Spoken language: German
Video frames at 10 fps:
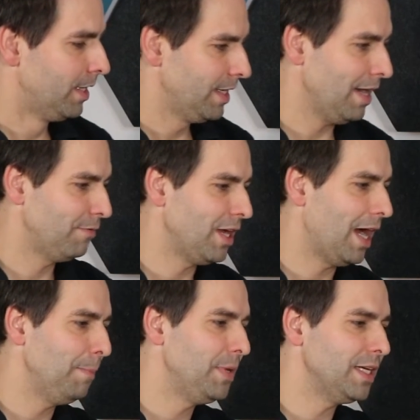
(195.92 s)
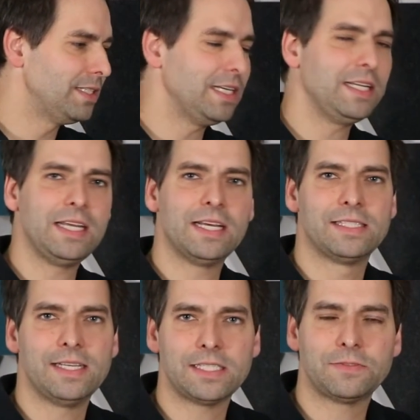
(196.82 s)
Ja, wir haben hier
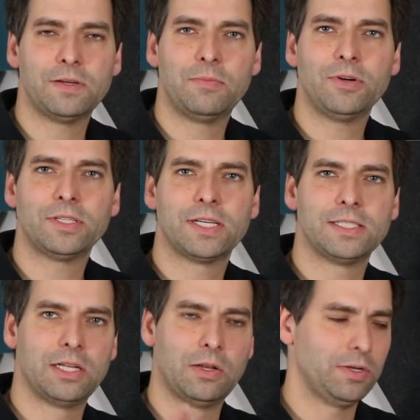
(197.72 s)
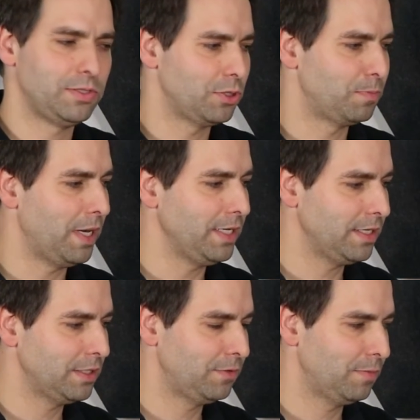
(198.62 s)
DDR6 verbaut, das heißt der neueste
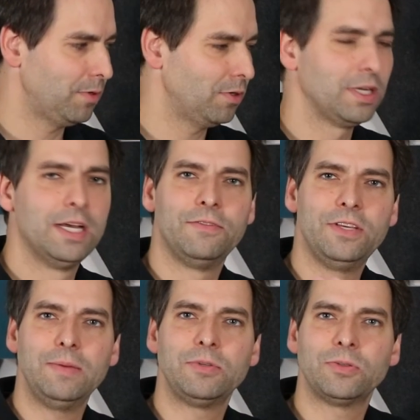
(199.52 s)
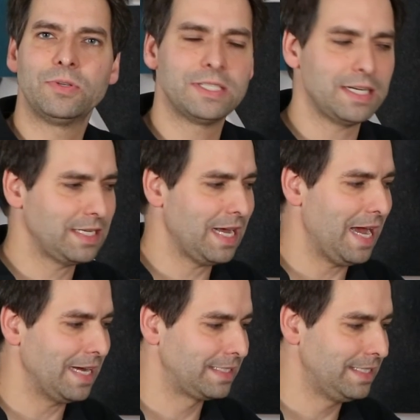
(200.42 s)
Speicher ist verbaut. Wie eben schon gesagt,
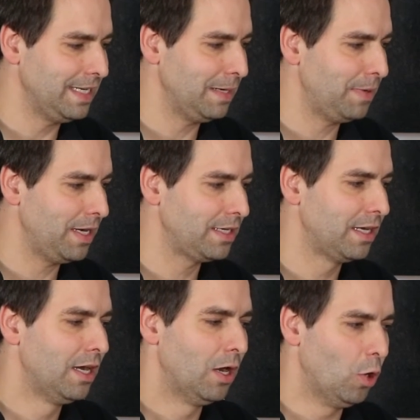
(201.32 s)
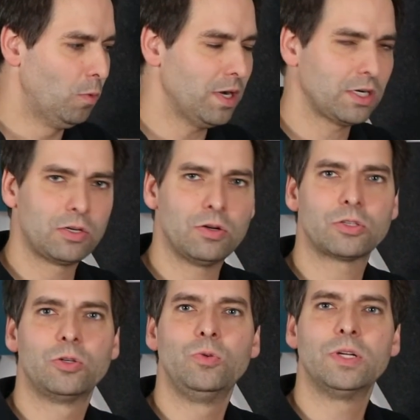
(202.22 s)
8 GB,
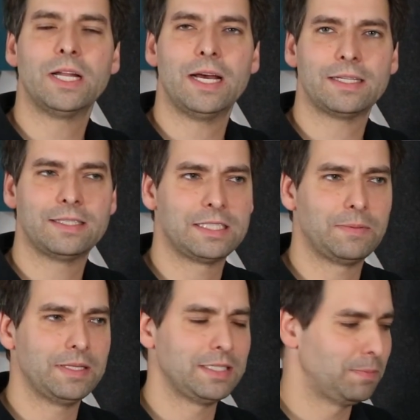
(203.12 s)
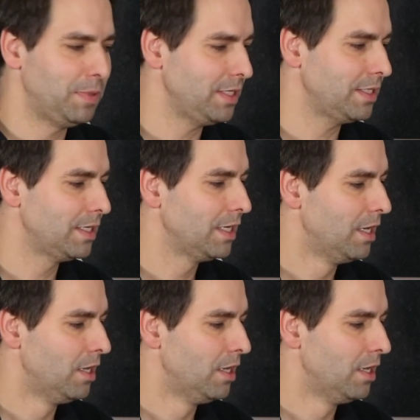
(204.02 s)
overclocked 128 Bits.